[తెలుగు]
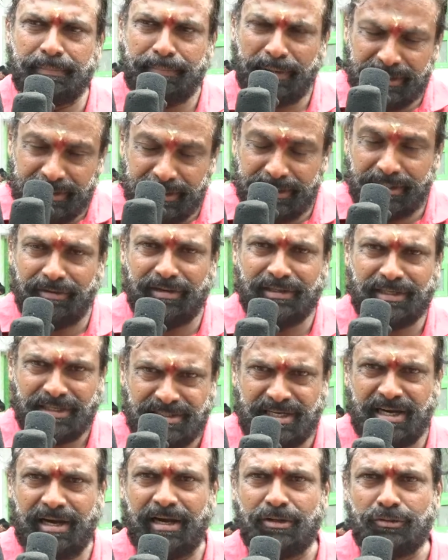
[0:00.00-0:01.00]
పెద్ద హిట్ అవ్వాలి
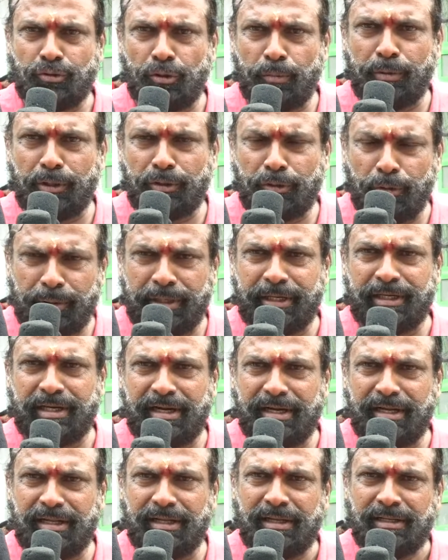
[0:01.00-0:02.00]
దసరా సూపర్ డూపర్ హిట్
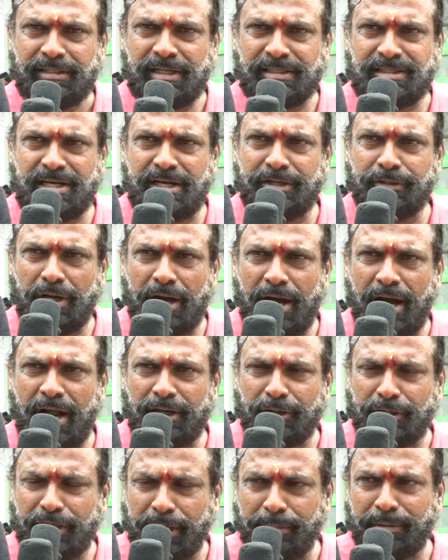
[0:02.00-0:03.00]
అండి దసరా
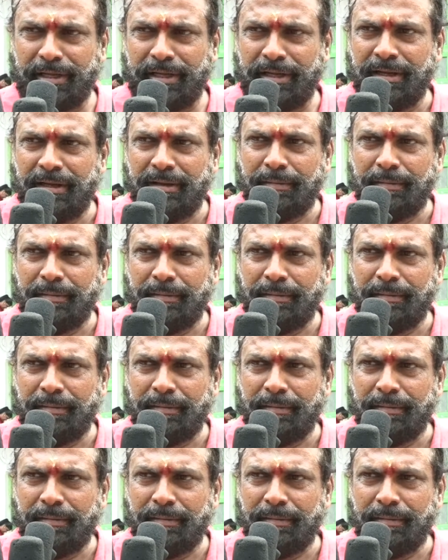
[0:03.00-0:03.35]
ఆల్ టీంకి